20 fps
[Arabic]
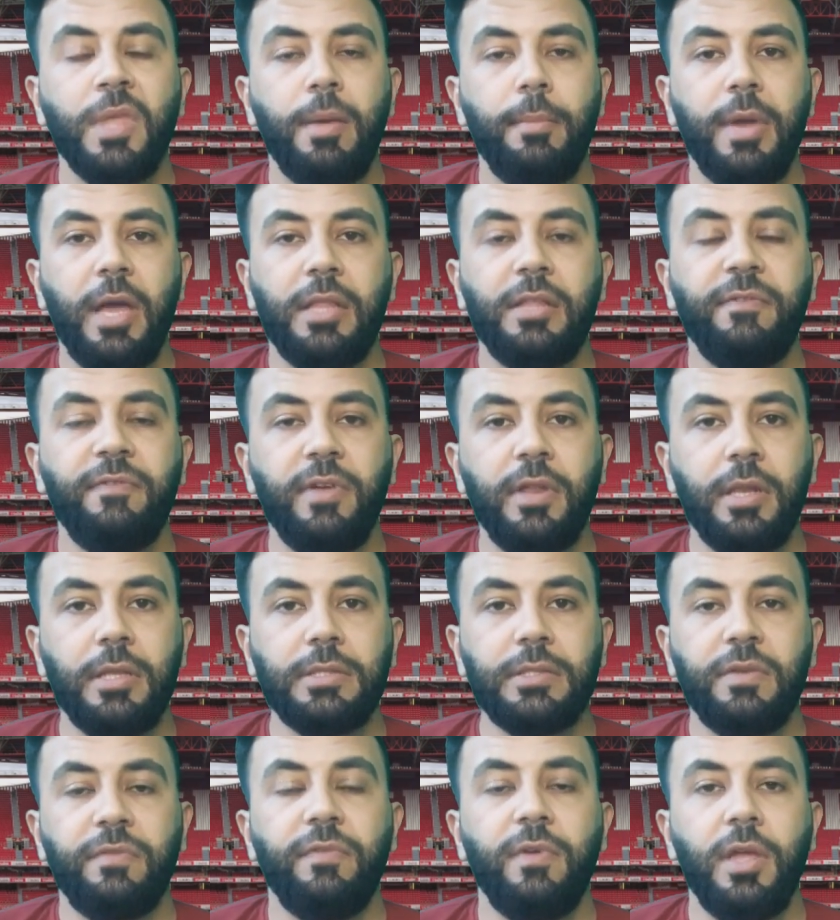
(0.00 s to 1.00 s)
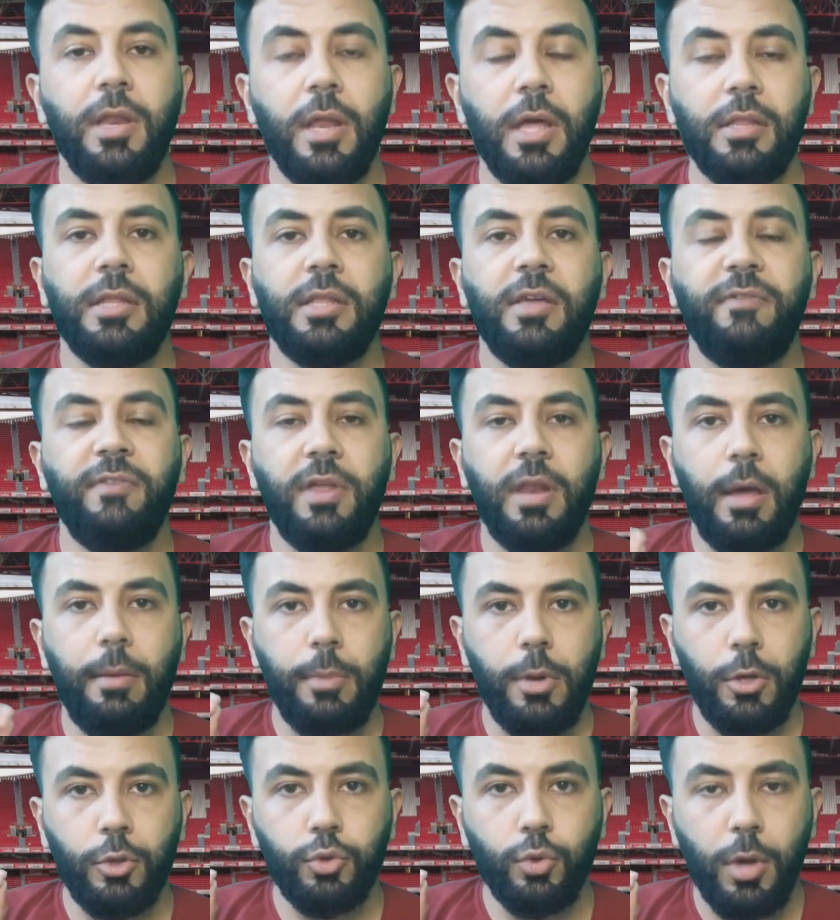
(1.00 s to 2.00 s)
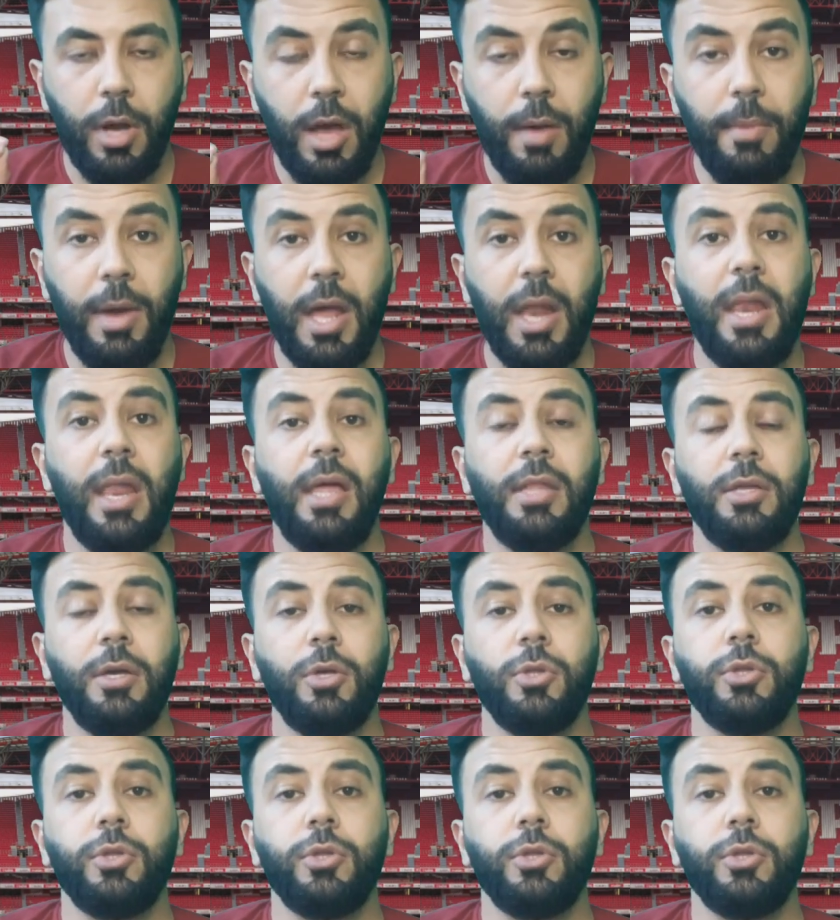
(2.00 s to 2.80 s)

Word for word: بهدفين نظيفين هدفين عم ينعشوا آمال نادي